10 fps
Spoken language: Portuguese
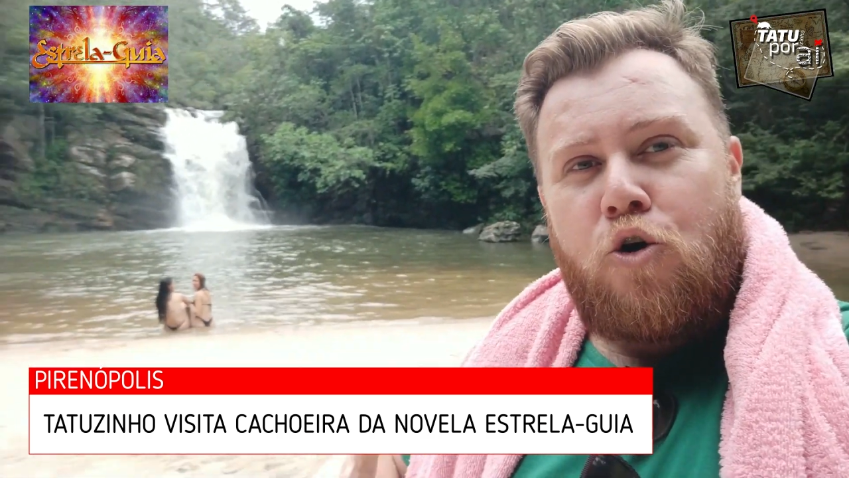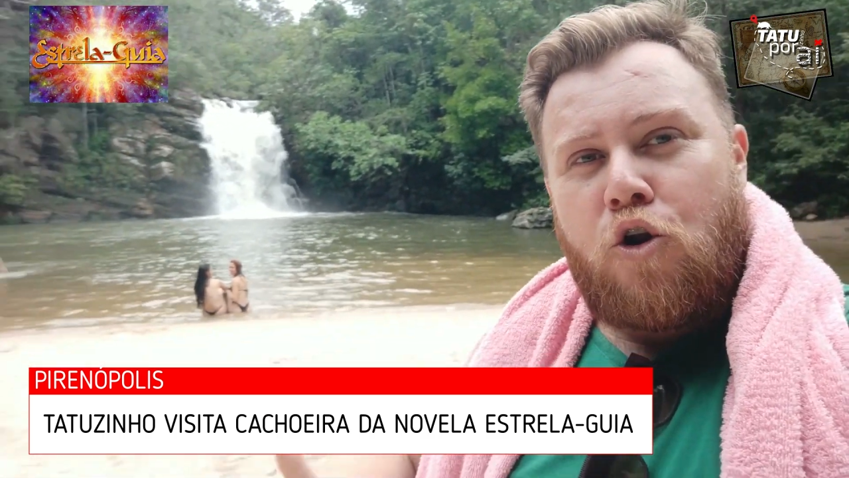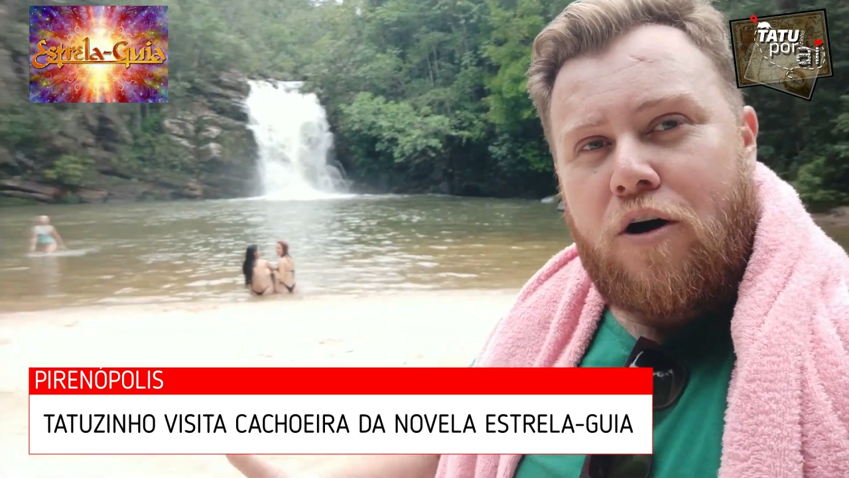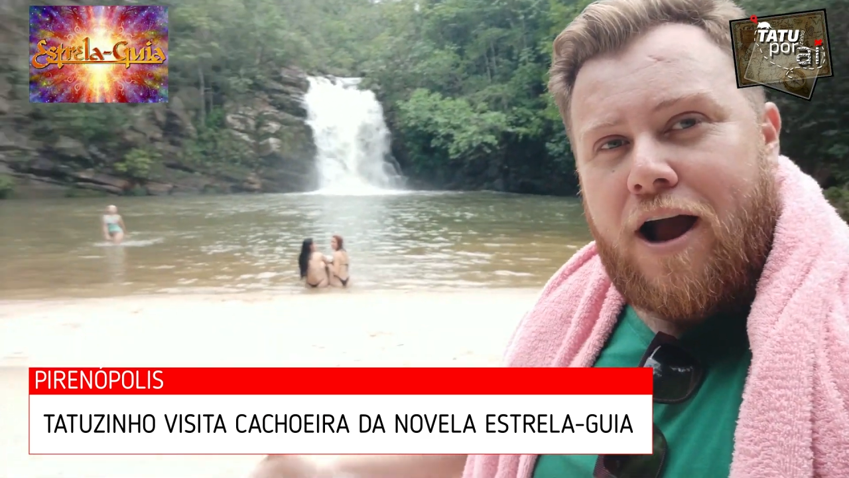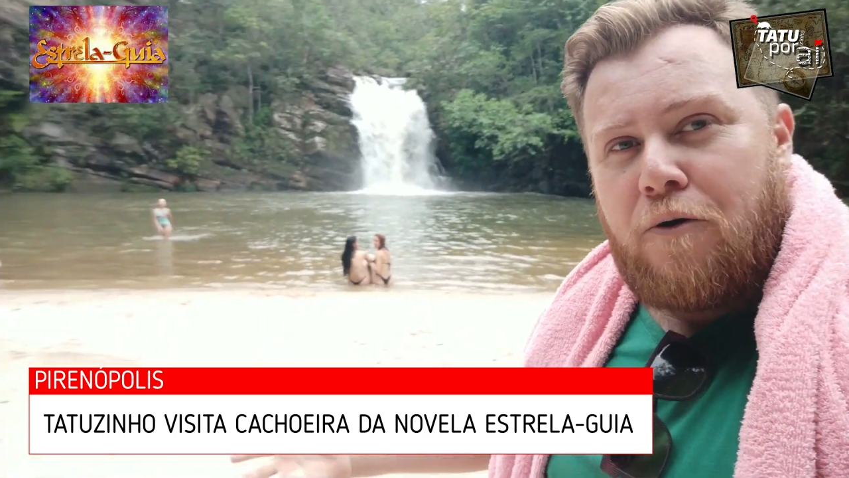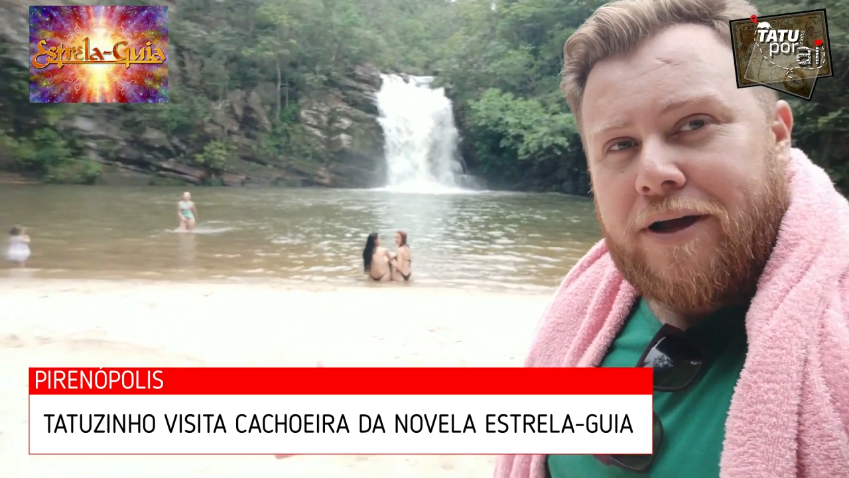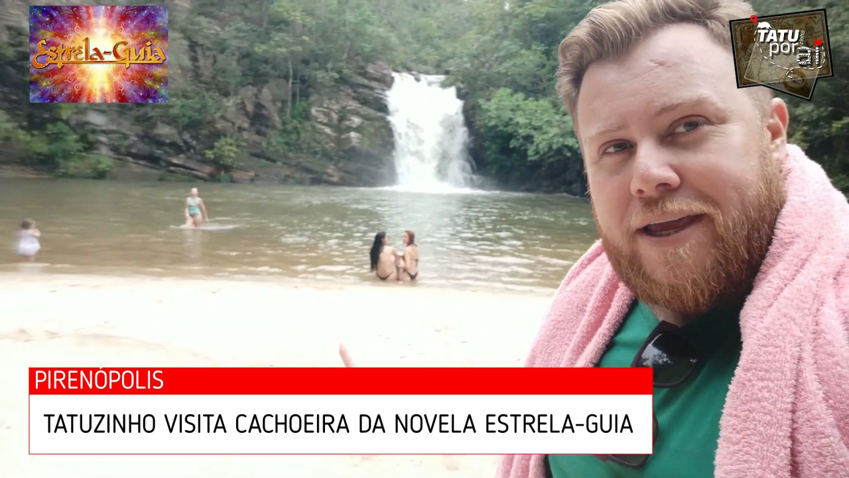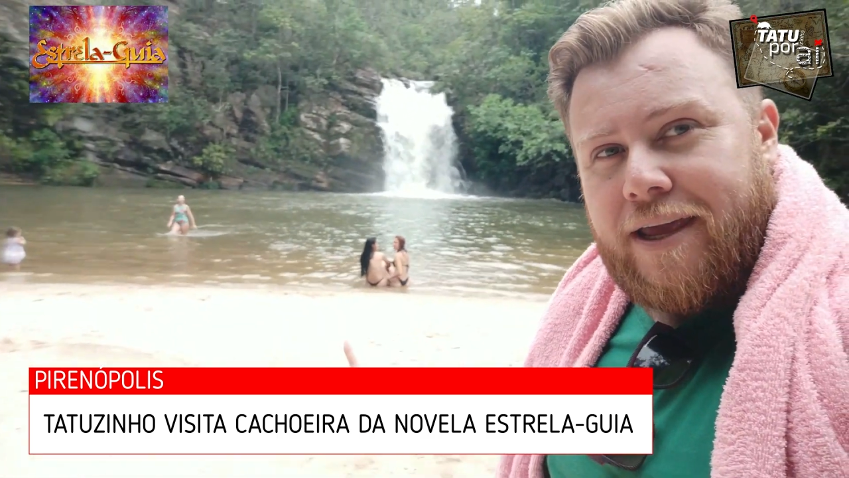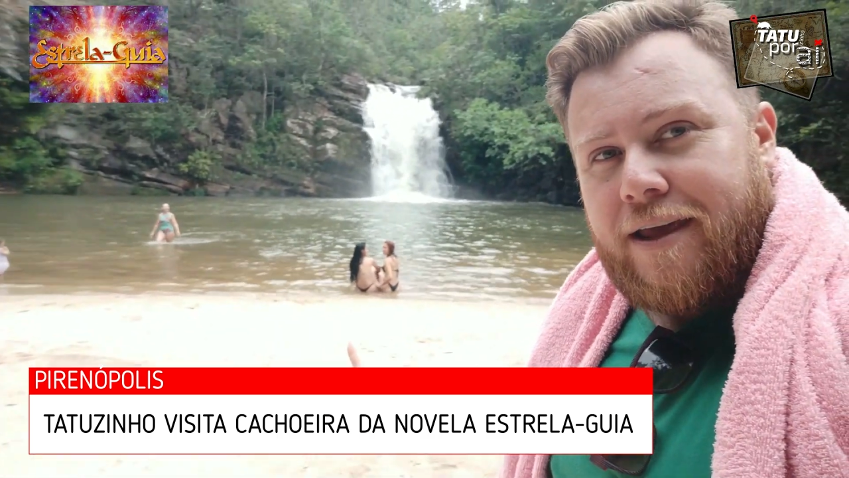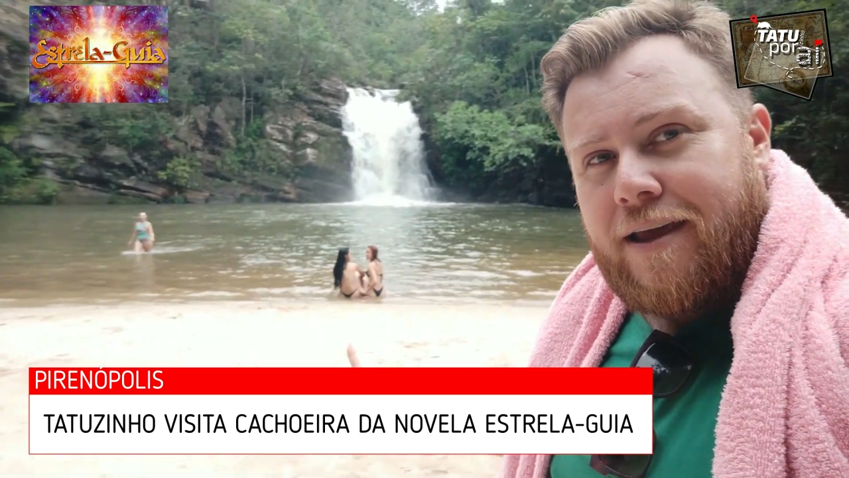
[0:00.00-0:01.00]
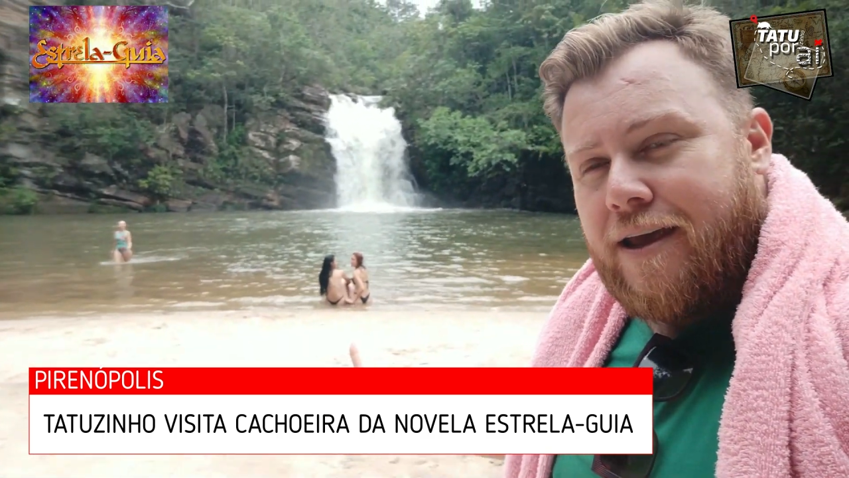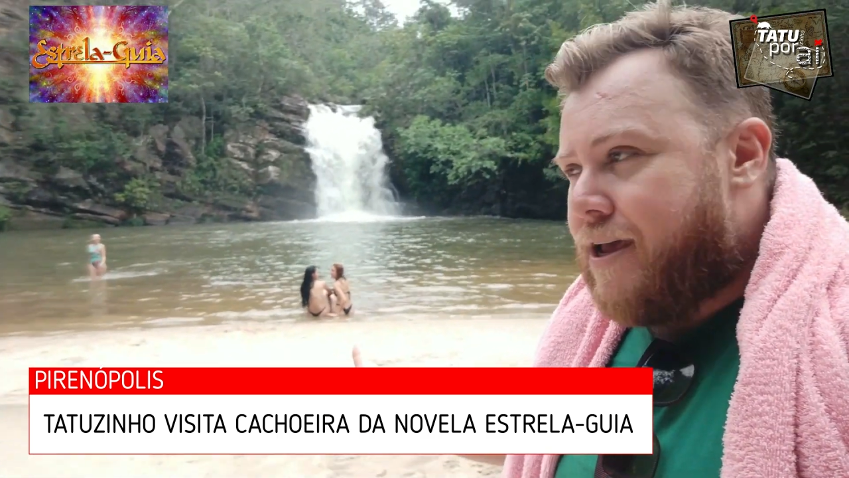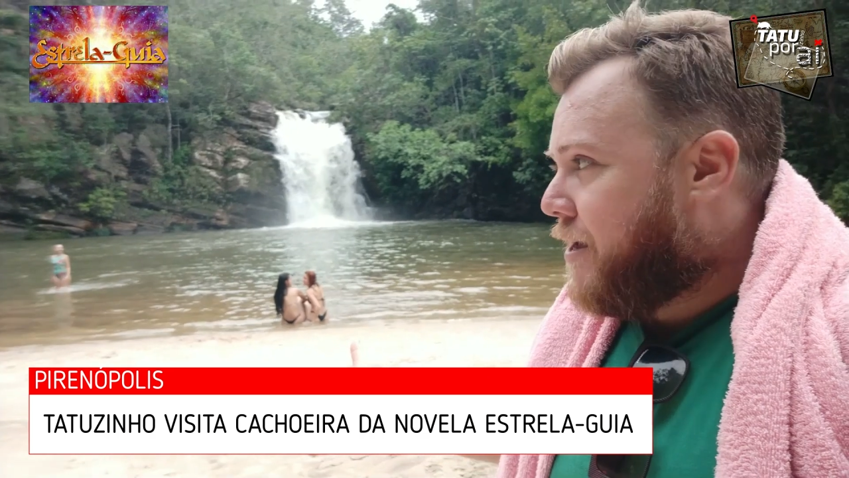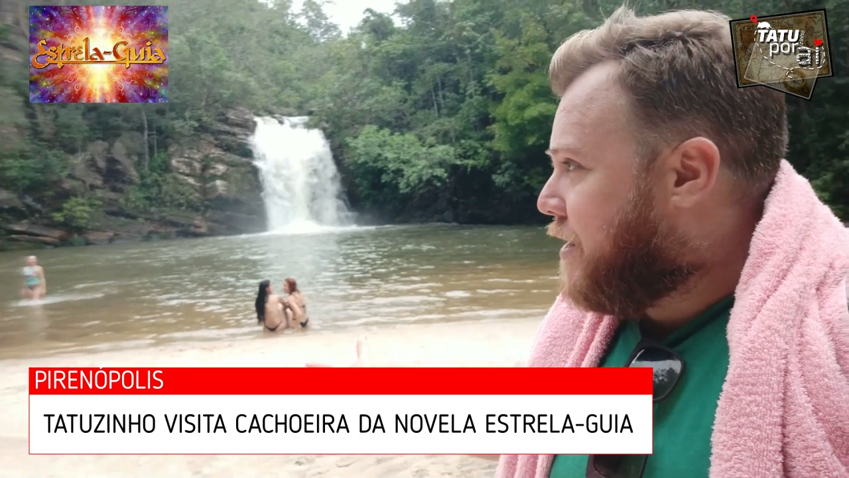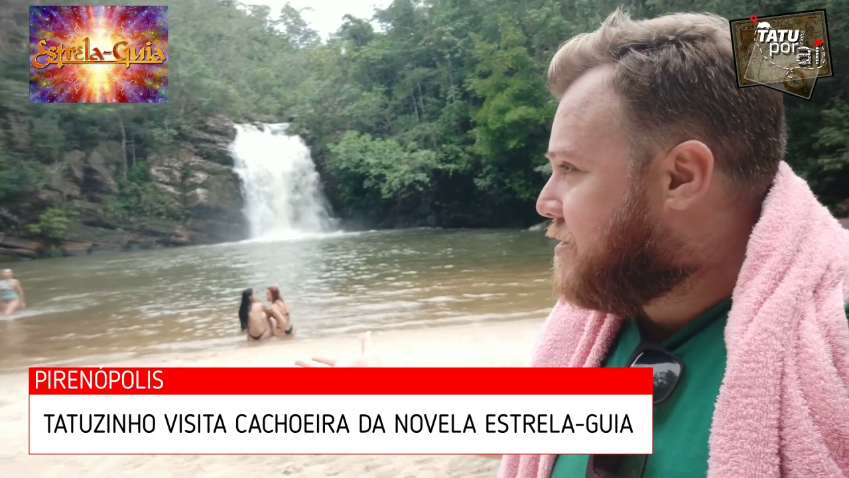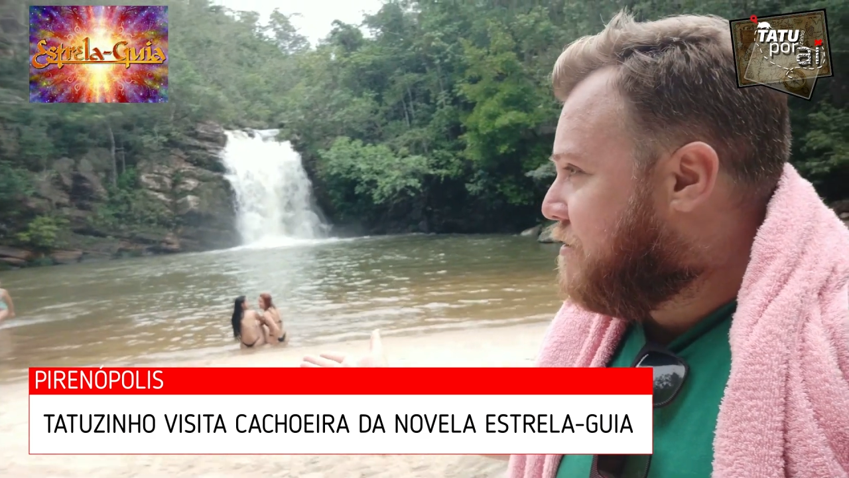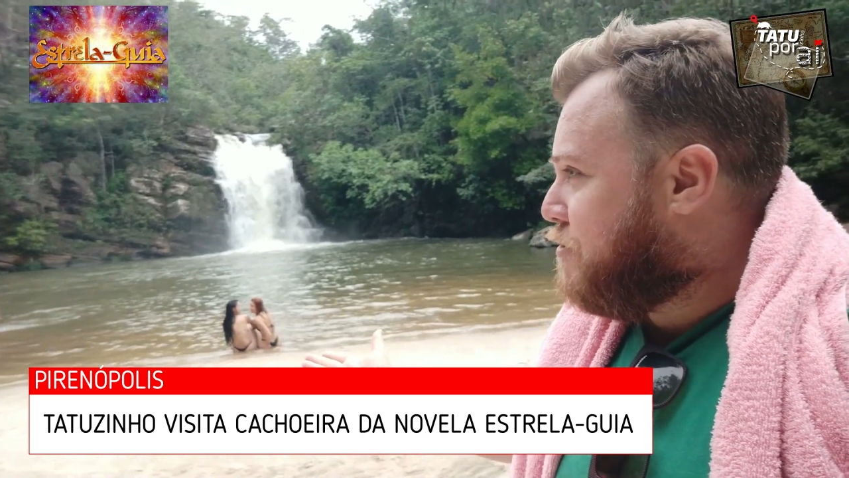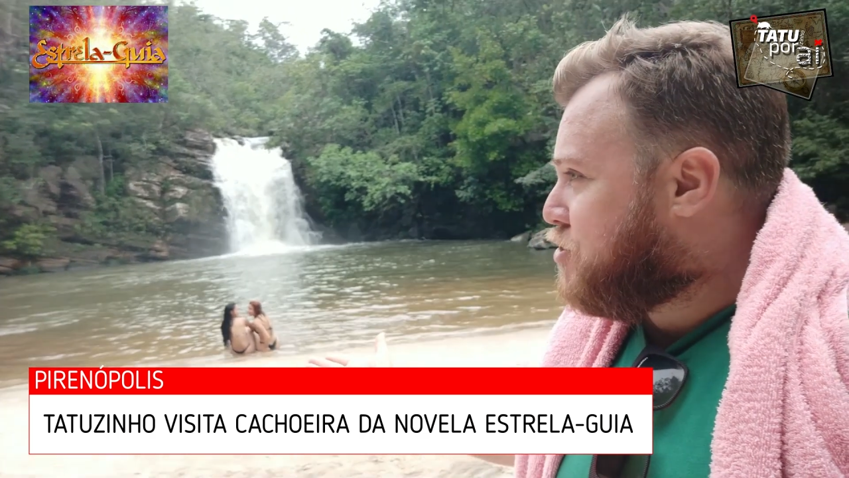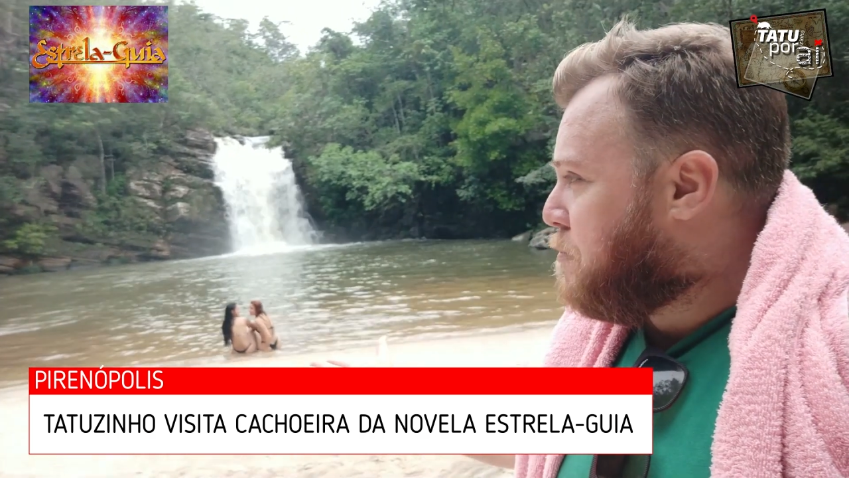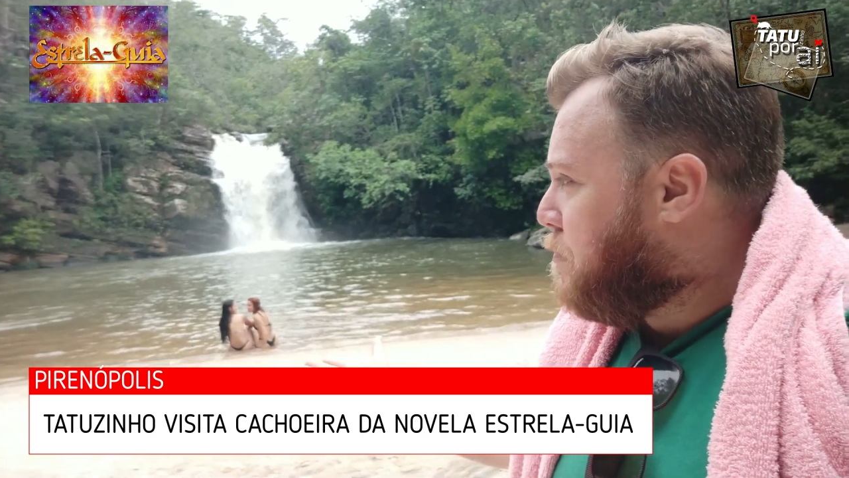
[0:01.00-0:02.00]
O local aqui que
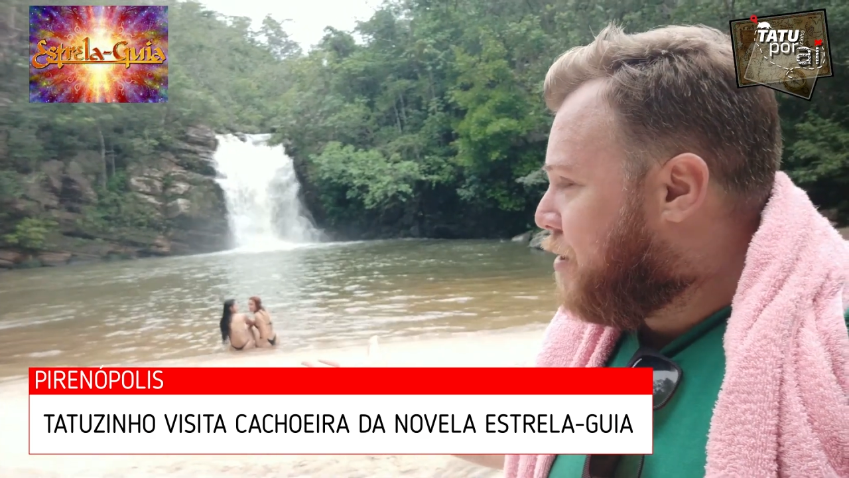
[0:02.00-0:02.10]
serviu de